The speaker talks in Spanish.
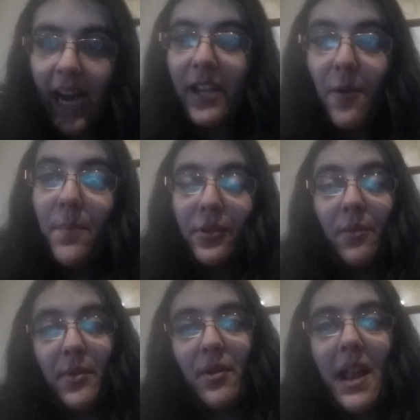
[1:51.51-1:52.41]
hay un
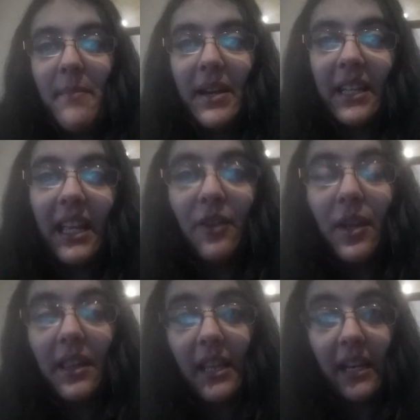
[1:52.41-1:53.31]
puto problema. Quiero
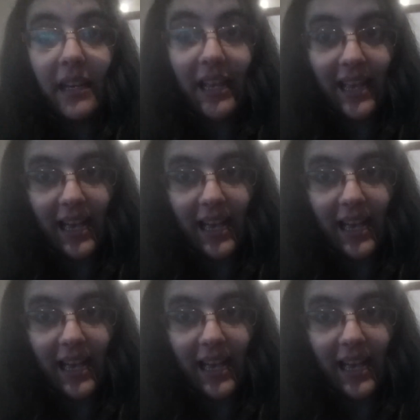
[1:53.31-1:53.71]
decir,